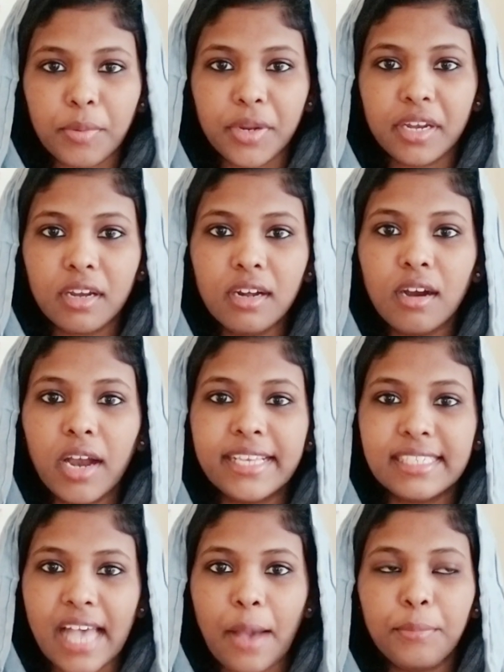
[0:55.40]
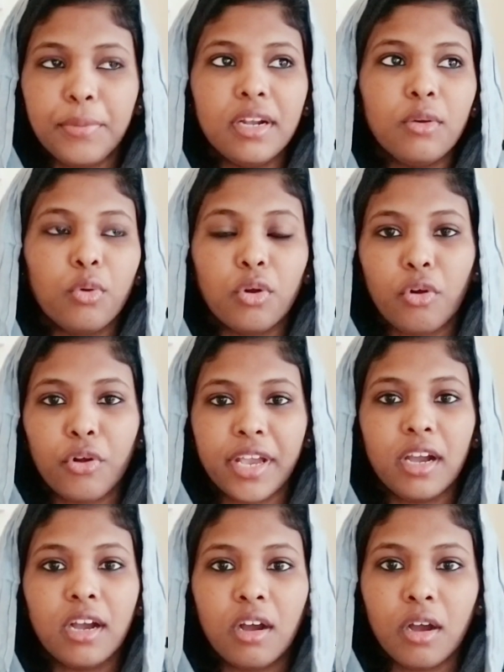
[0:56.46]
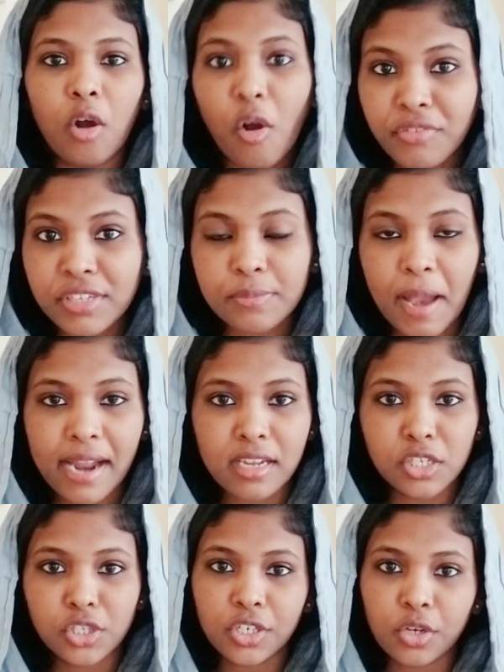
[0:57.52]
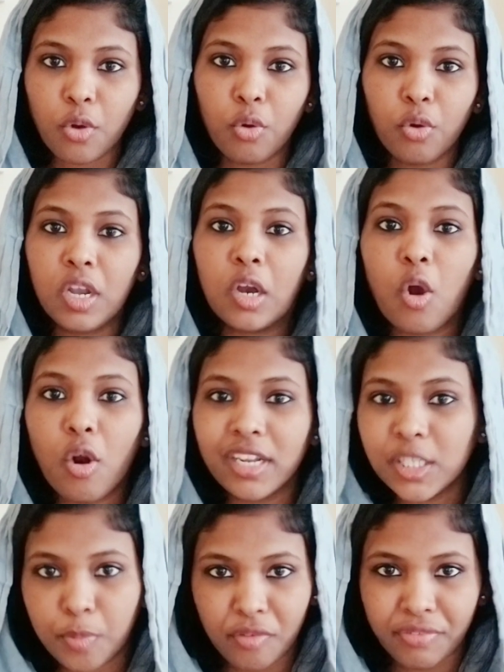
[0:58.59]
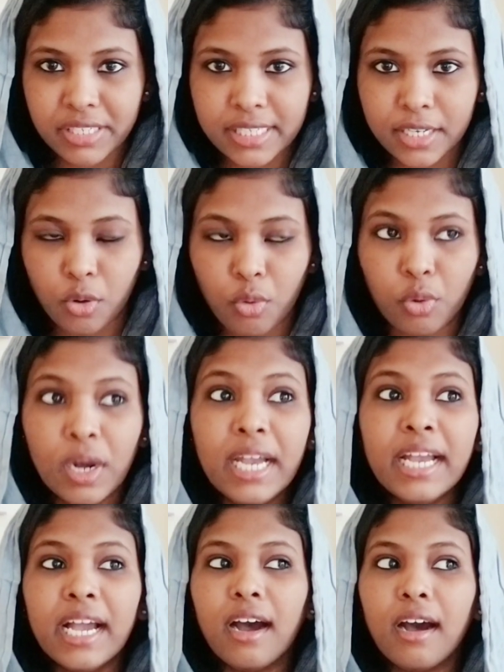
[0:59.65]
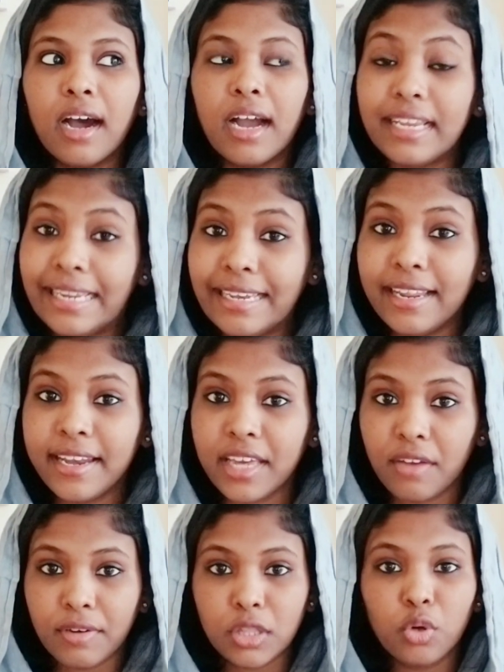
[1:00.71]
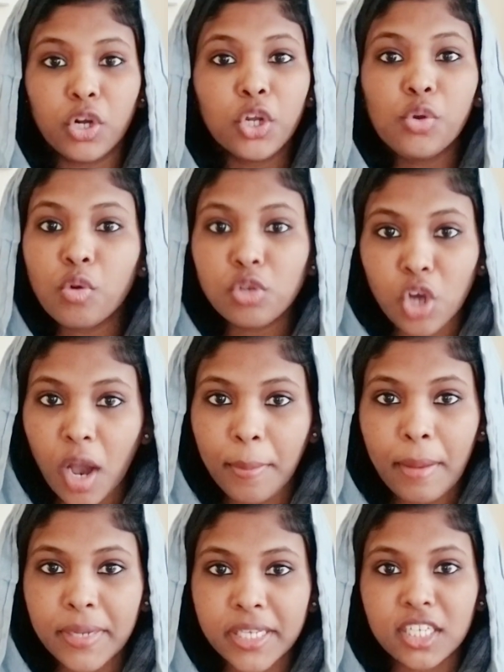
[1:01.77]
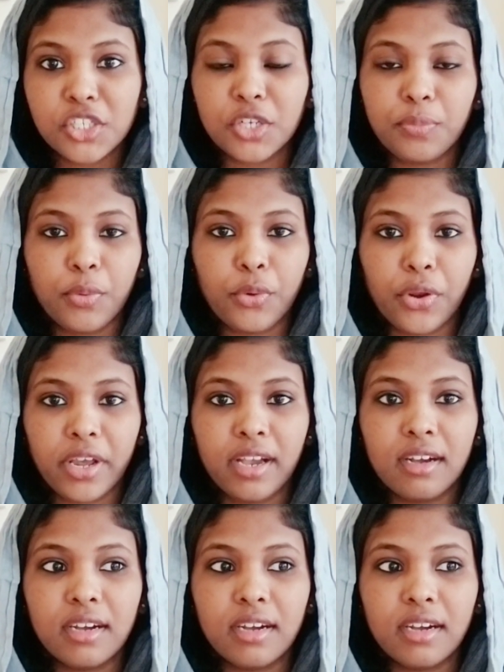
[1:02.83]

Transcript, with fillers: அப்படின்னா எக்ஸாம்பிள் உங்களுடைய ஆஃபீஸ் மேனேஜருக்கோ இல்லை காலேஜ் ப்ரொஃபஸருக்கோ இல்லை நீங்கள் வந்து ஒரு நியூ ஜாப் அப்ளிகேஷன் போடுறீங்க